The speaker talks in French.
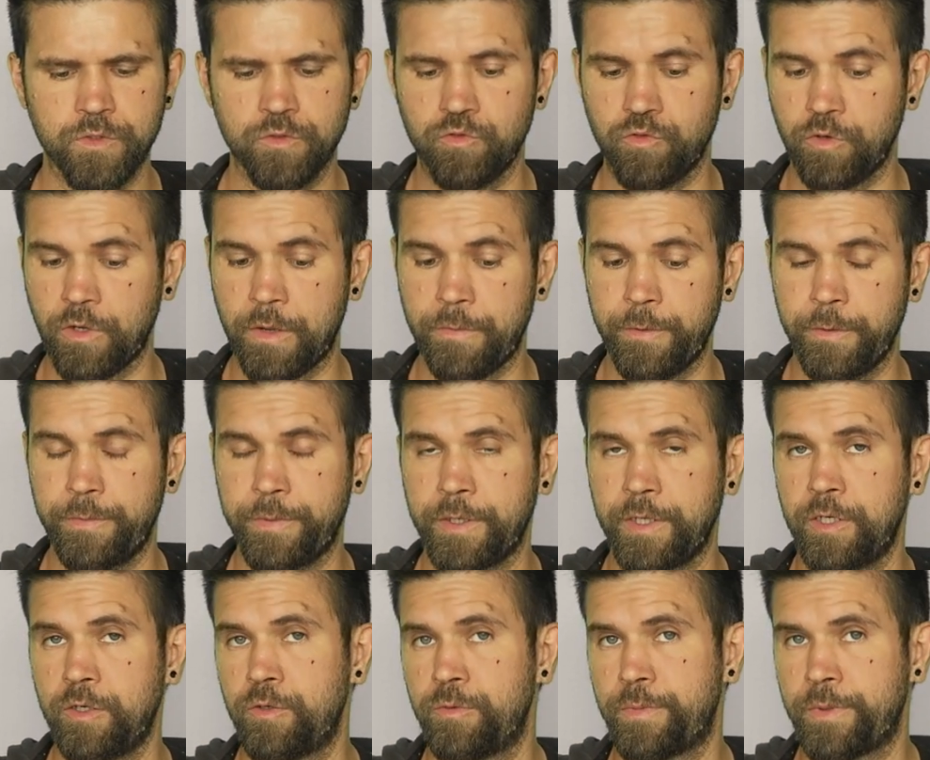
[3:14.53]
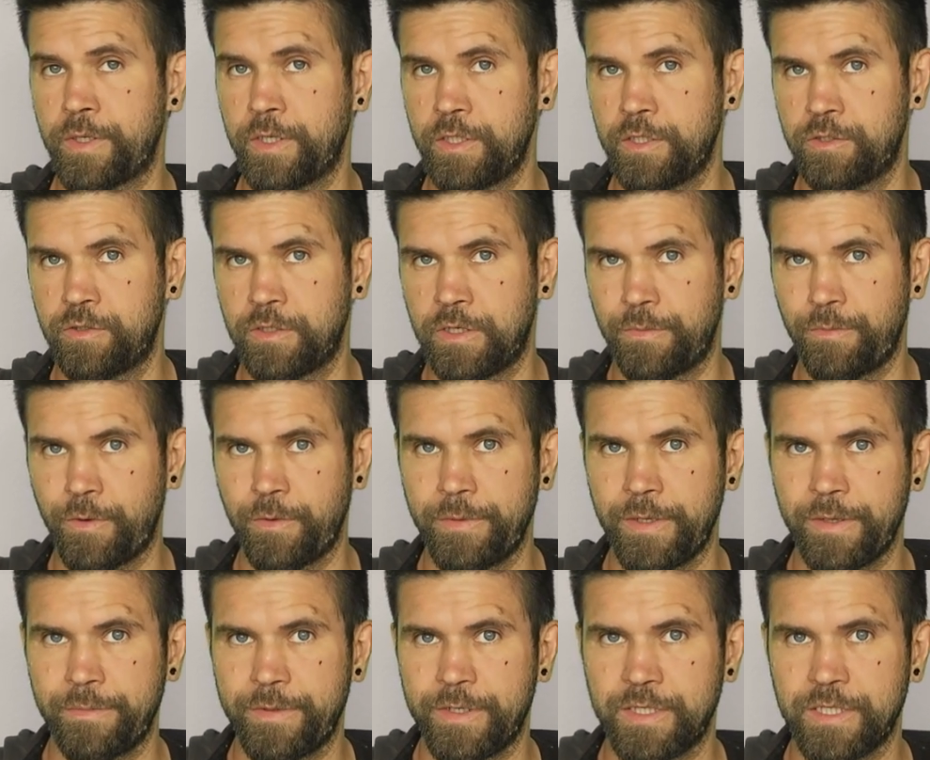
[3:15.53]
Donc à peu près le prix de la
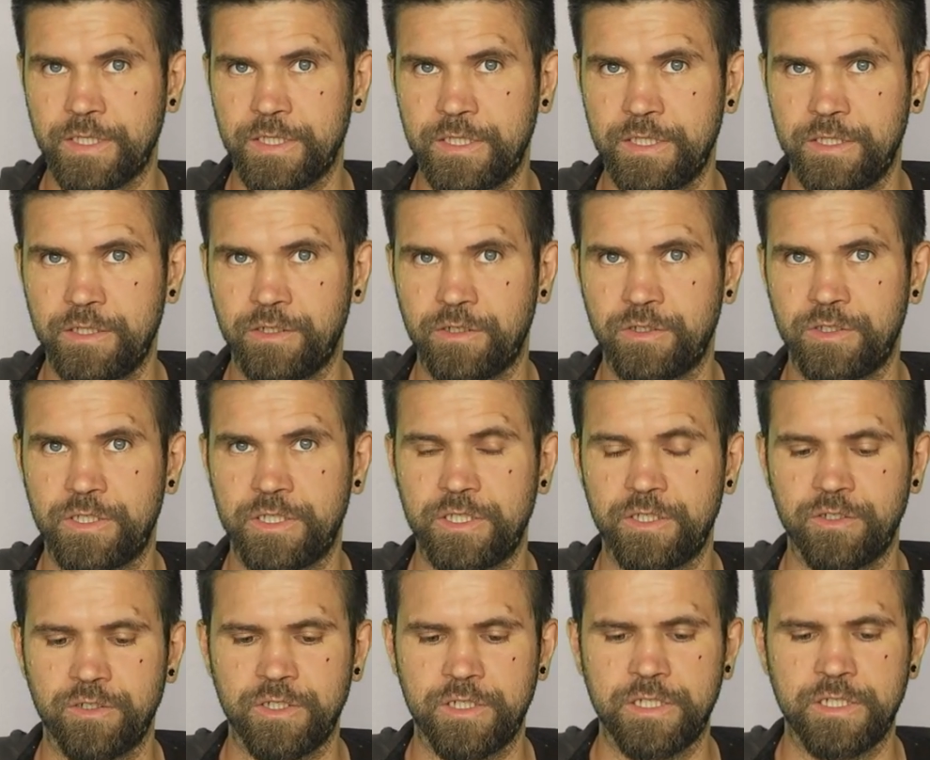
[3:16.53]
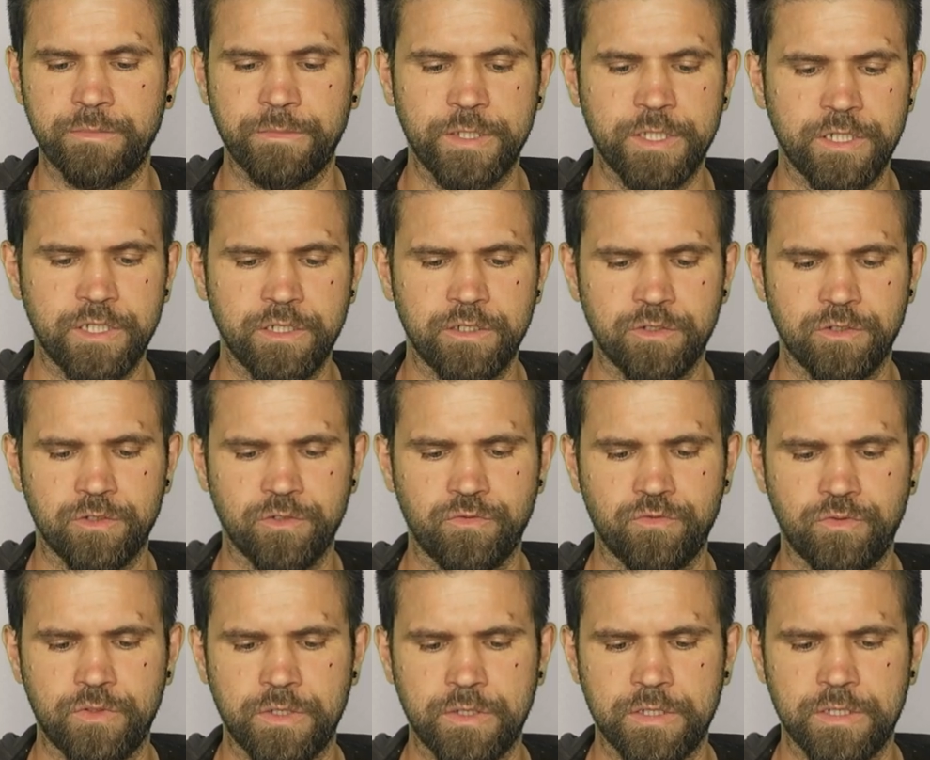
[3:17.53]
première batterie en ayant éliminé euh,
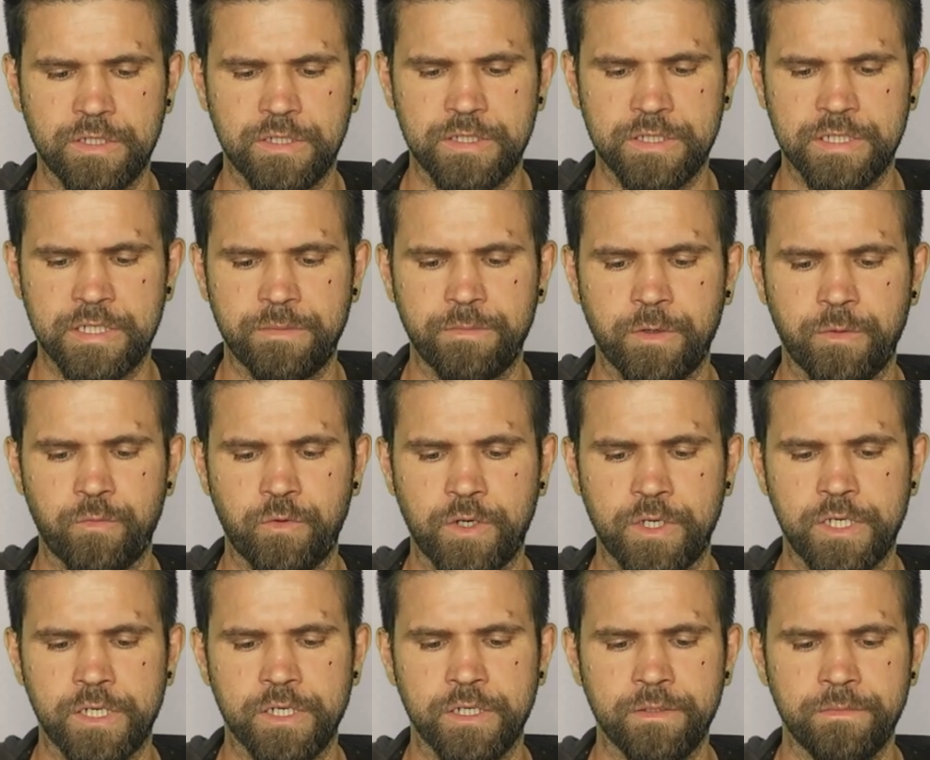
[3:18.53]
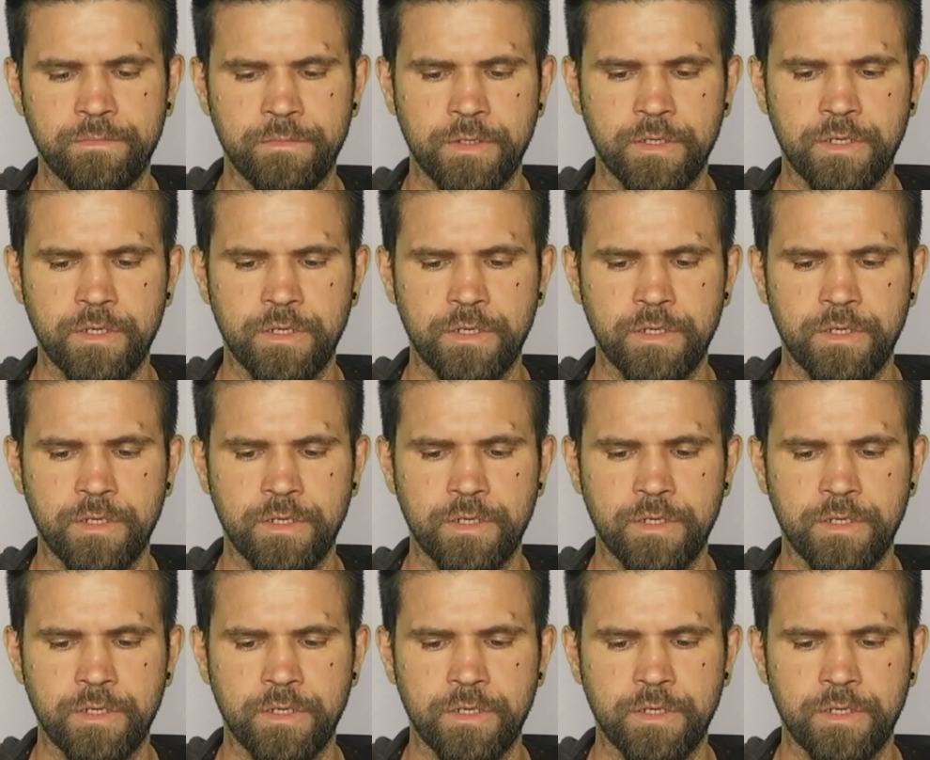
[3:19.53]
tous les éléments moyens.